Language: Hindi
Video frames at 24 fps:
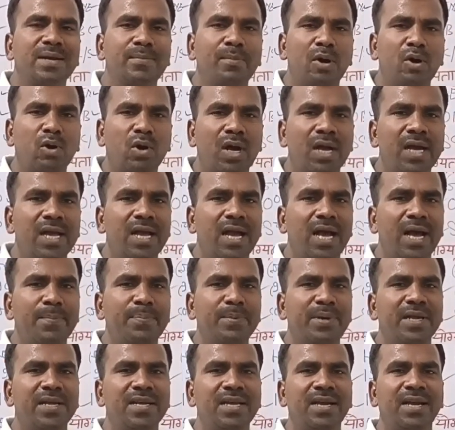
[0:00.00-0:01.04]
अच्छा मौका है
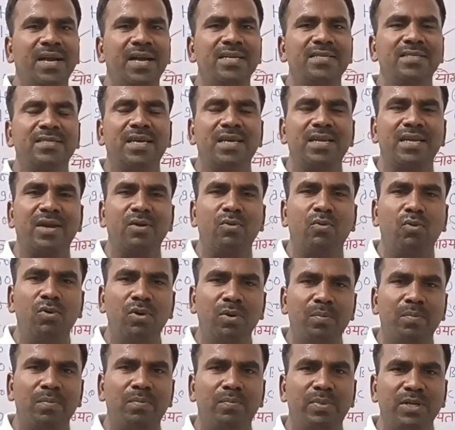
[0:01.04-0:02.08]
आपके लिए खास करके
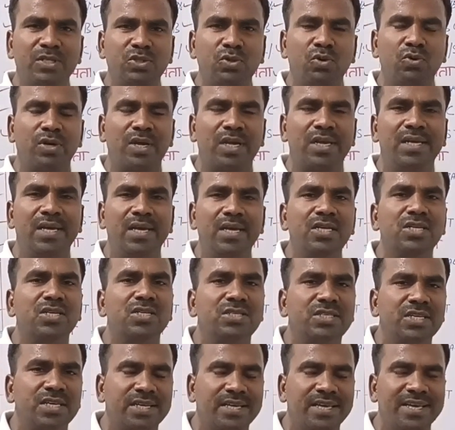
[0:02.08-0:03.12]
उन बच्चों के लिए
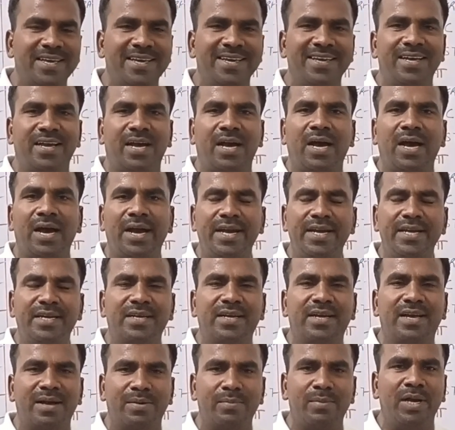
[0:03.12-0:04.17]
जिनकी
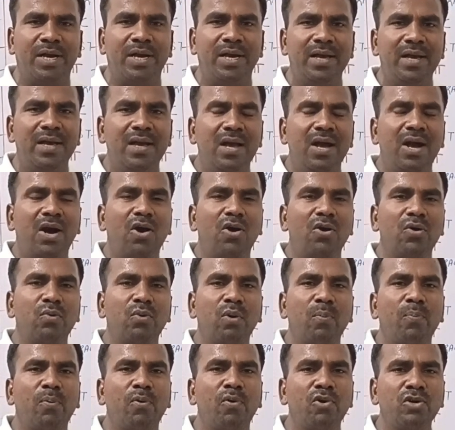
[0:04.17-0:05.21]
हाइट कम है और
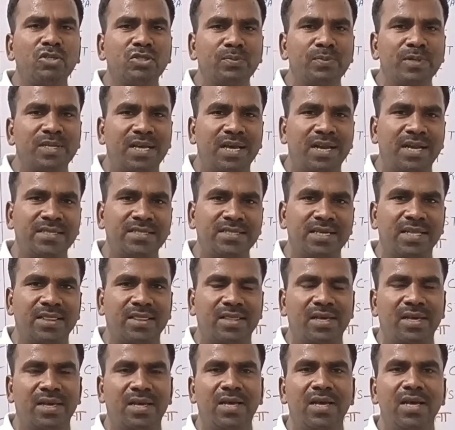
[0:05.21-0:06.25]
वो फोर्स में जाना
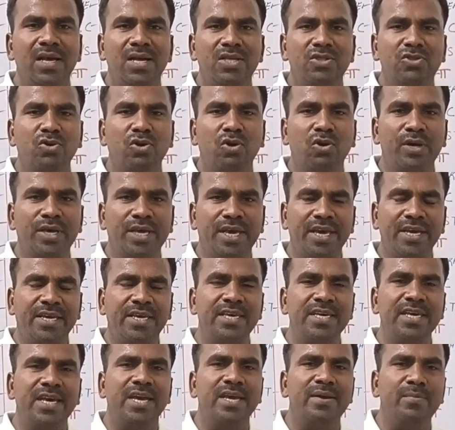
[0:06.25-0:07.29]
चाहते हैं तो
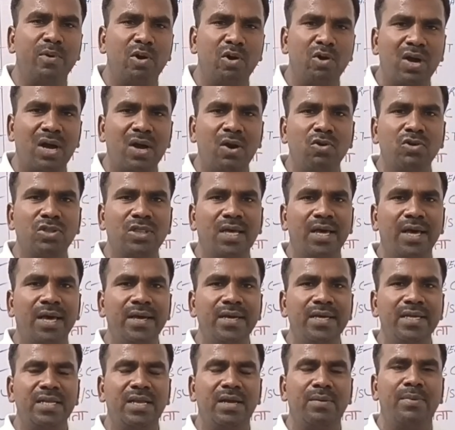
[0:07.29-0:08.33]
एक ही यही मौका होता
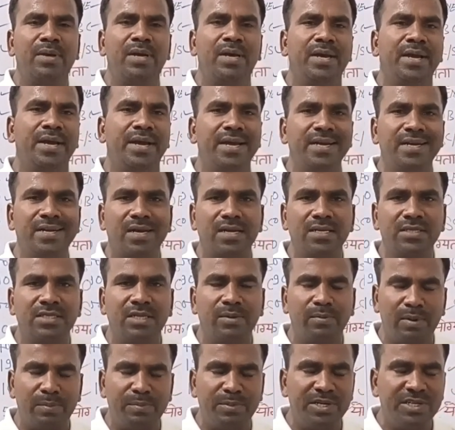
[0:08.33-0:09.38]
है कि जब हेड
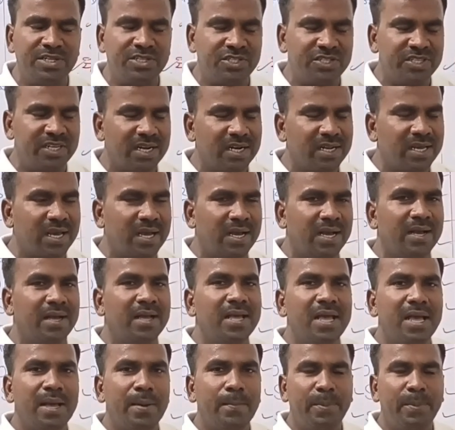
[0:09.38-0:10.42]
कांस्टेबल मिनिस्ट्रियल का
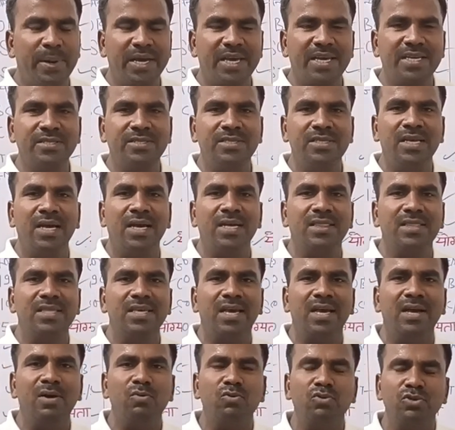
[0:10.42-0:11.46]
वैकेंसी
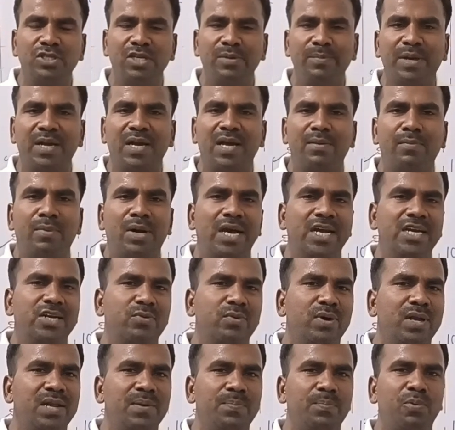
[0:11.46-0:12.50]
आती है उसी में कम
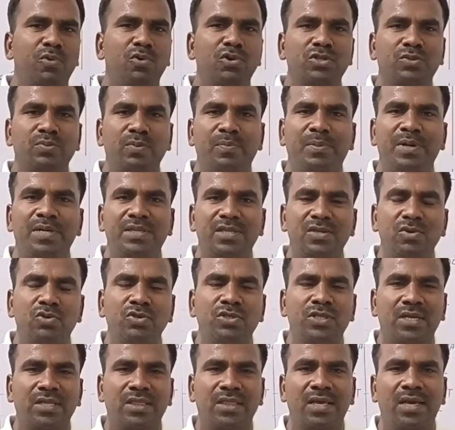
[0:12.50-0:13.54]
हाइट वाले फोर्स में भर्ती
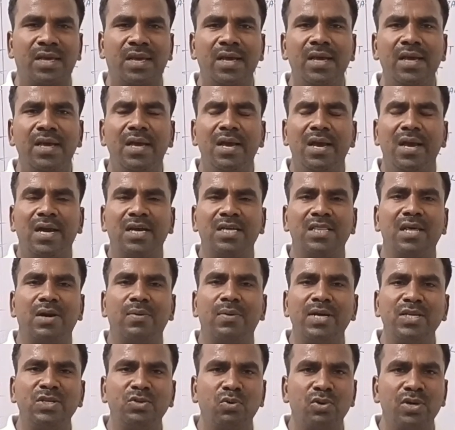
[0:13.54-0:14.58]
हो सकते हैं
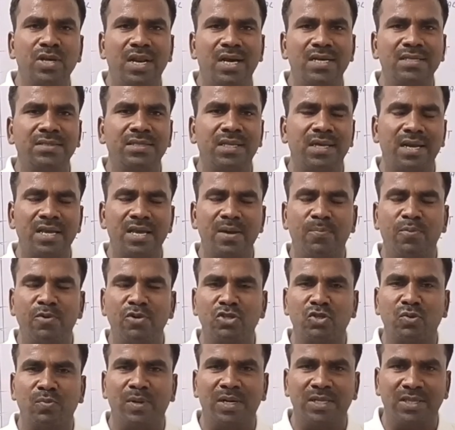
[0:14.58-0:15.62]
अदरवाइज कोई रास्ता नहीं है
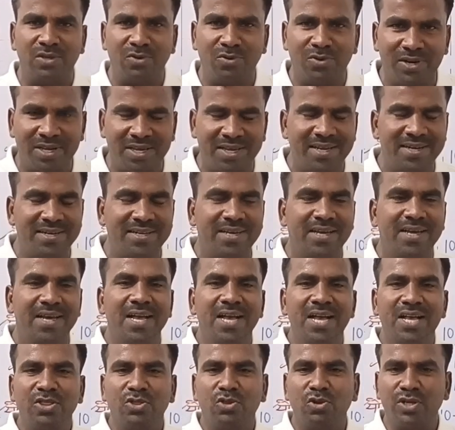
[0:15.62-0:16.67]
फोर्स में भर्ती होने के
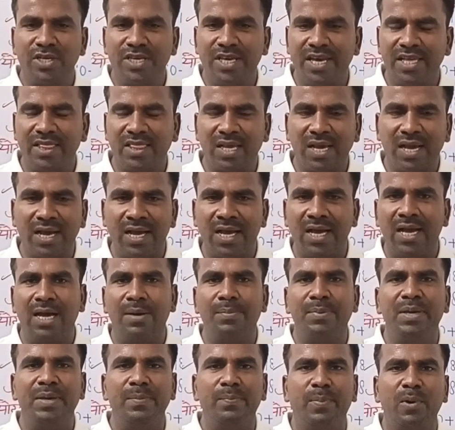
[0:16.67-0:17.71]
लिए तो ये था
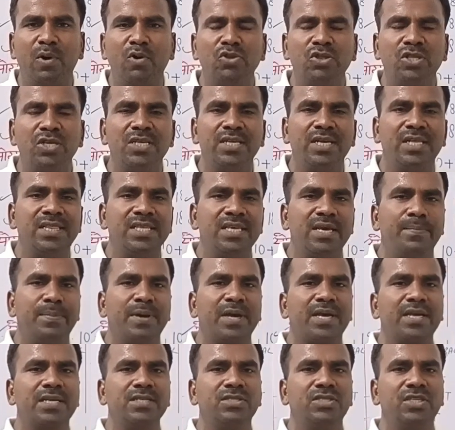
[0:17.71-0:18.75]
अभी बहुत ही जल्द ये
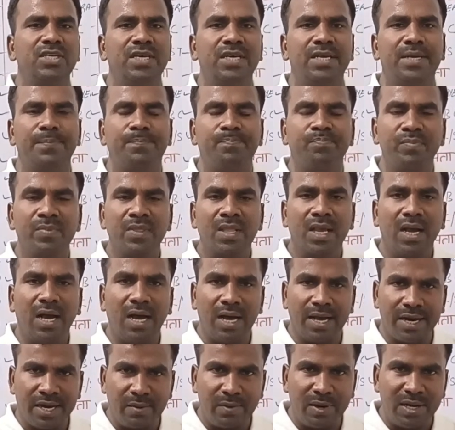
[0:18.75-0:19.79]
वैकेंसी
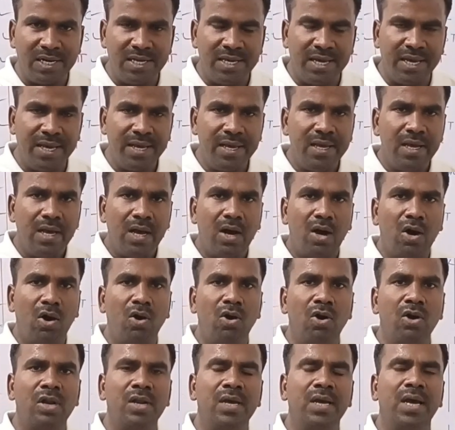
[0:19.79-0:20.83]
आने वाली है
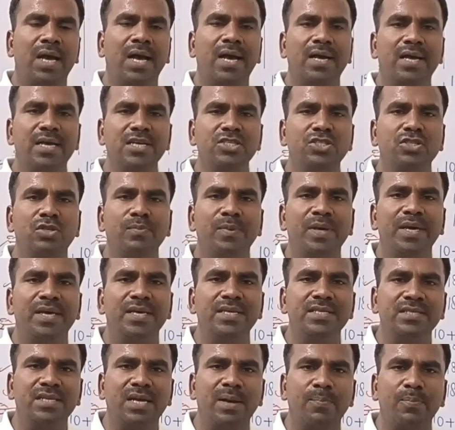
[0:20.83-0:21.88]
और अगस्त में
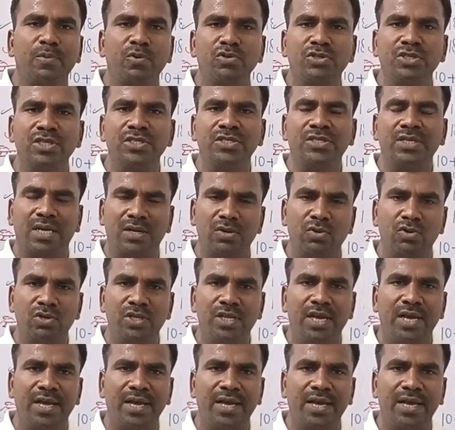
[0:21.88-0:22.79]
इसका प्रोसेस चालू हो